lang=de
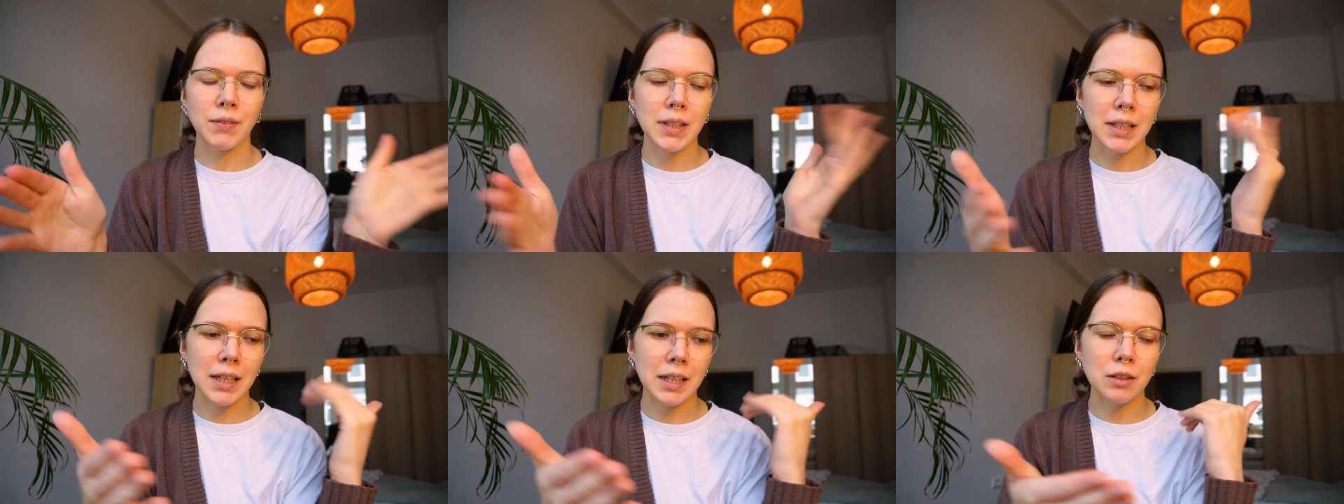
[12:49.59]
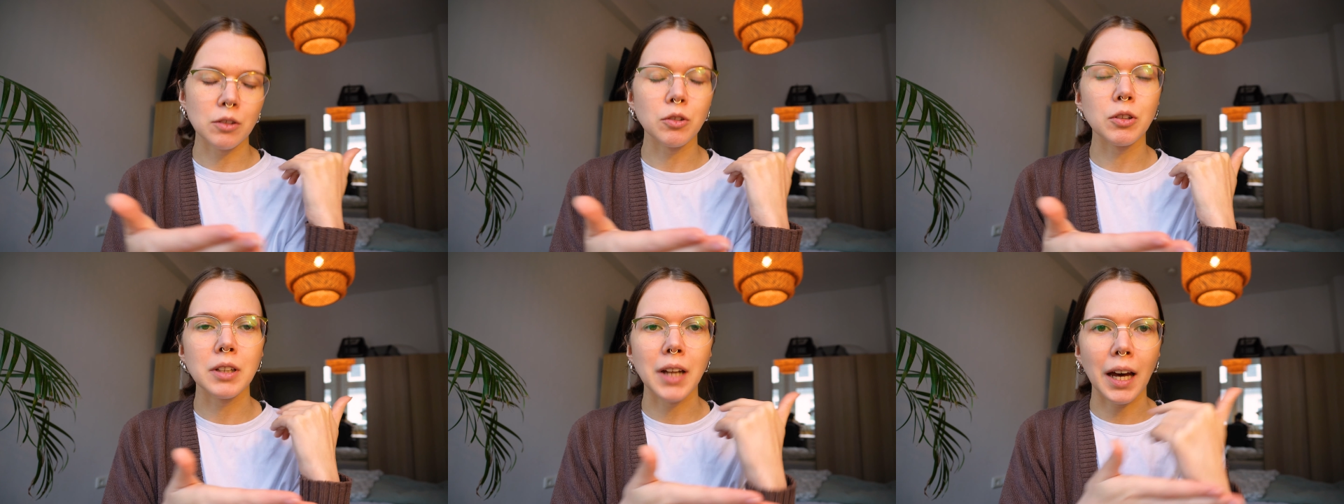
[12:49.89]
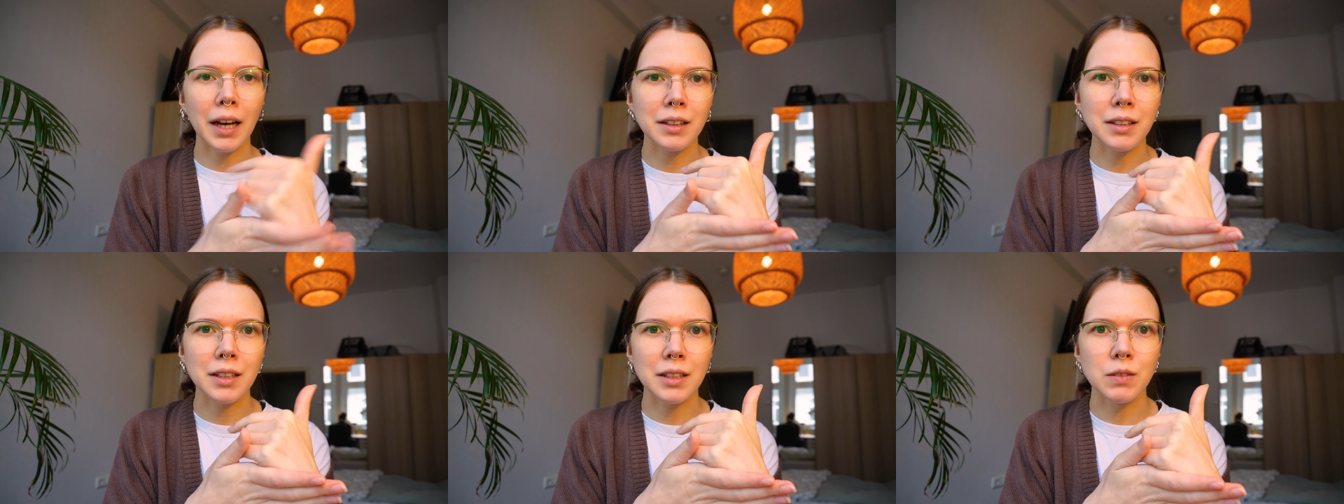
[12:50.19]
wenn ich halt so eine
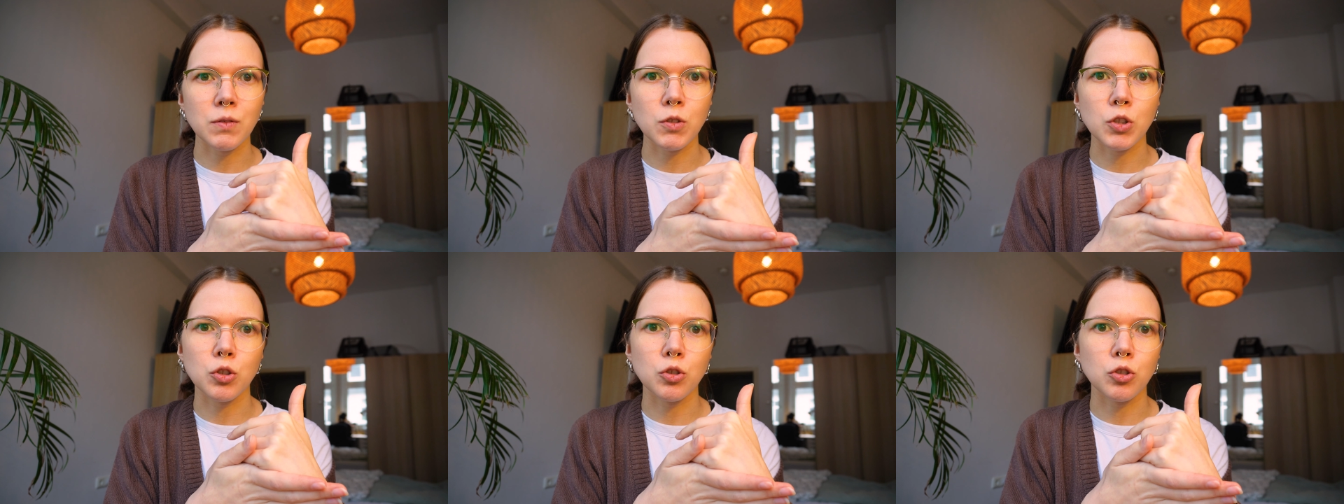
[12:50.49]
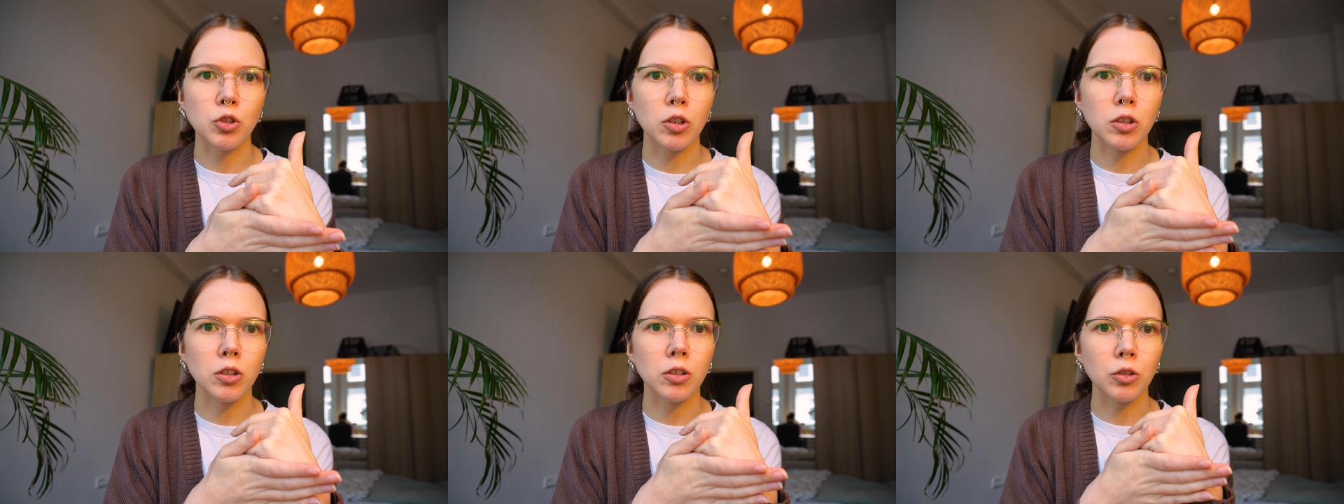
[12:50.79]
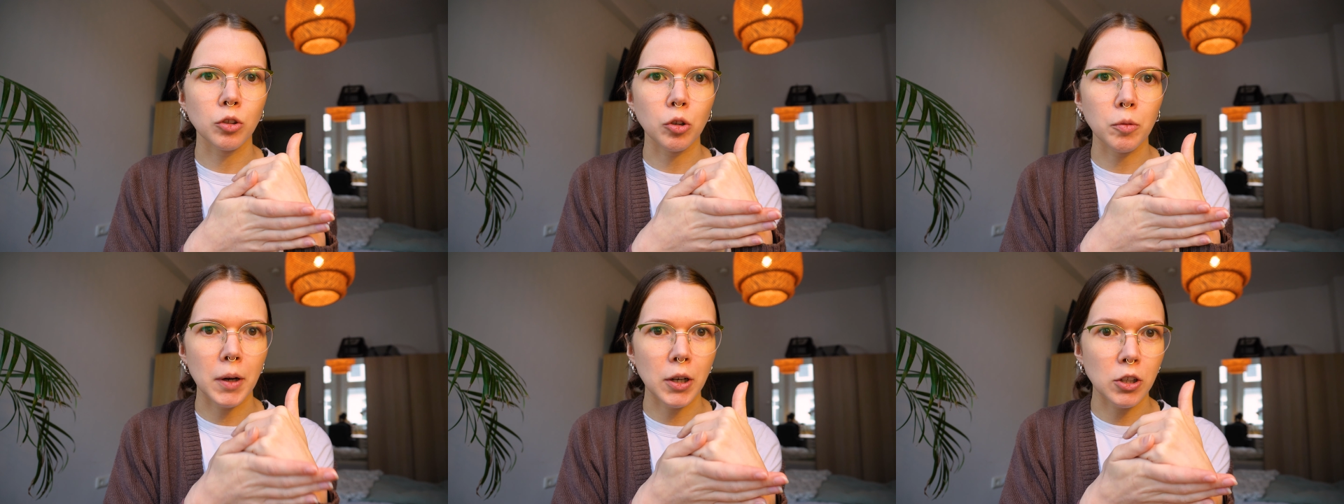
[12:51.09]
Nacht dazwischen
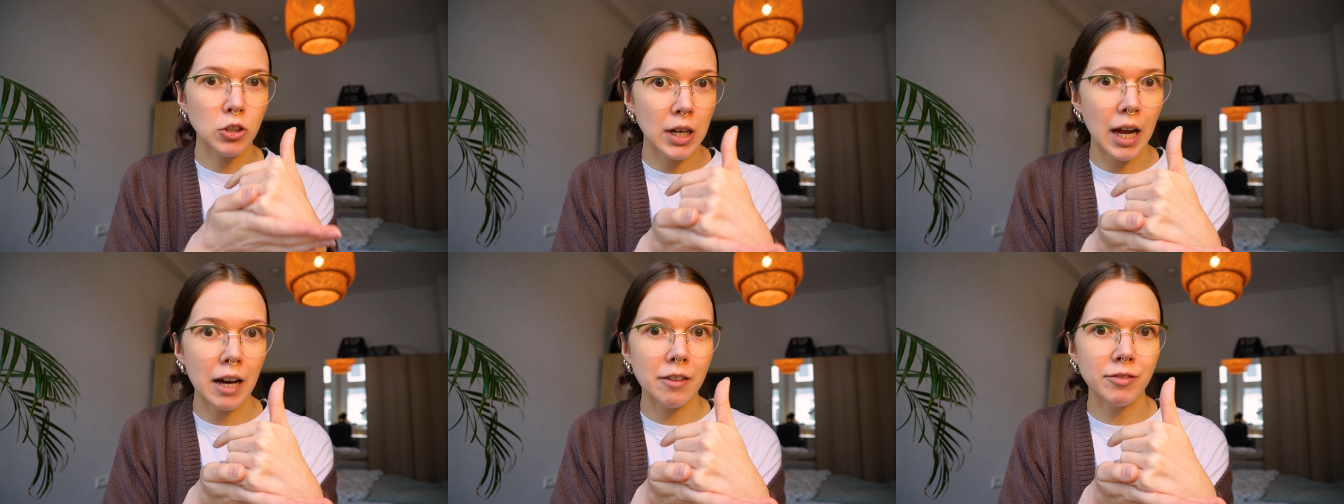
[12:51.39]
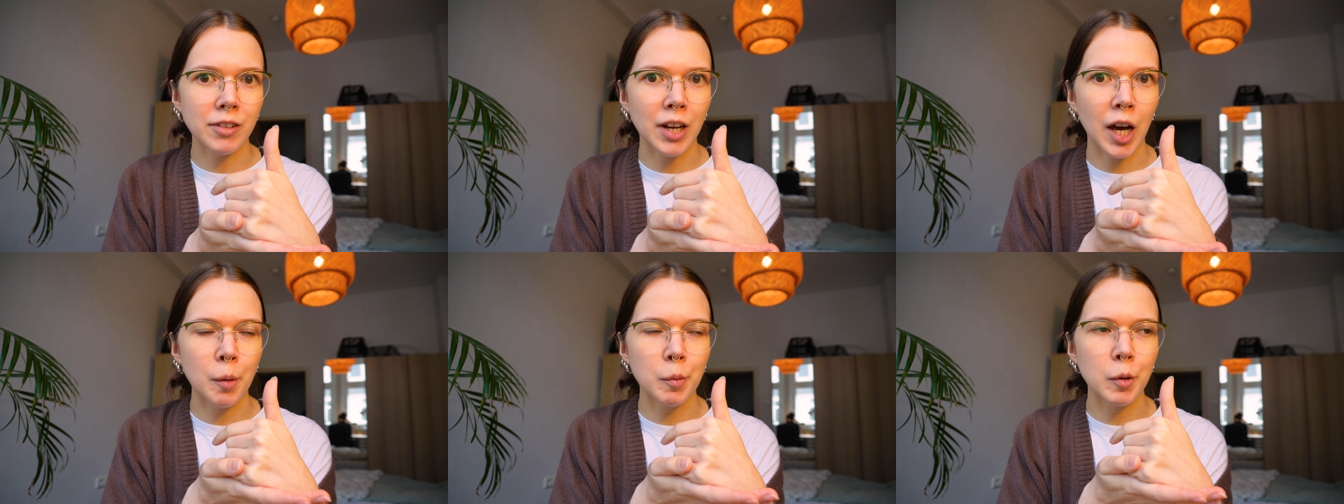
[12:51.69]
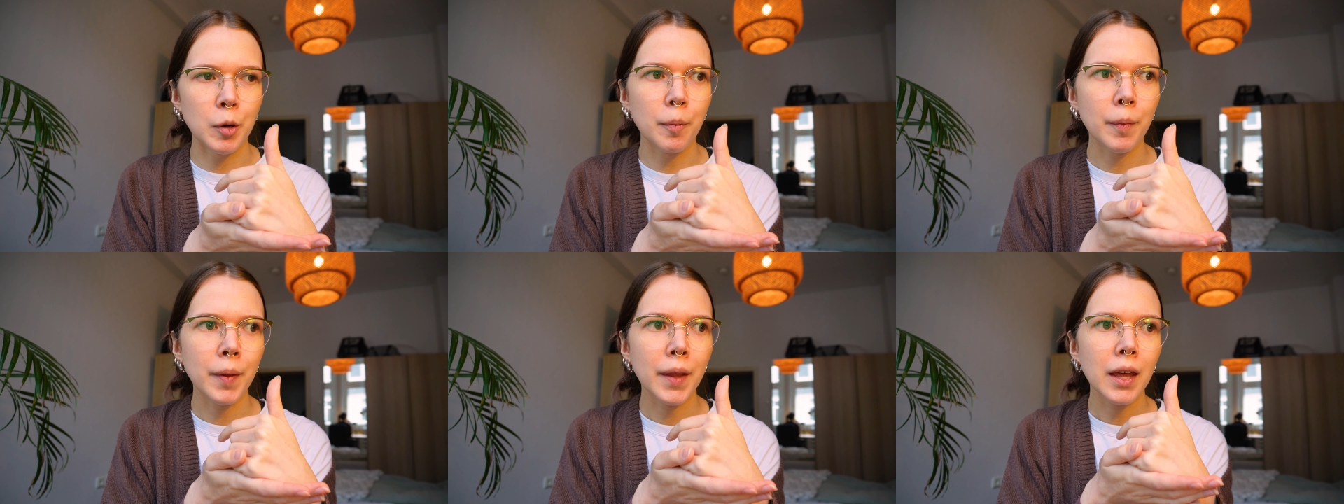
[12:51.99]
schon drüber geschlafen
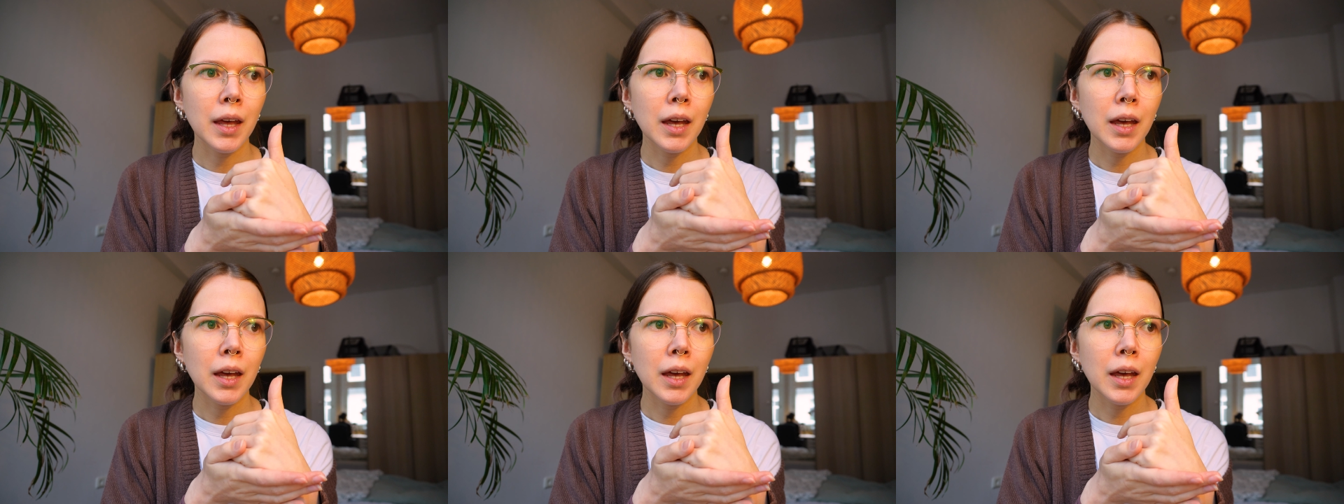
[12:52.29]
habe,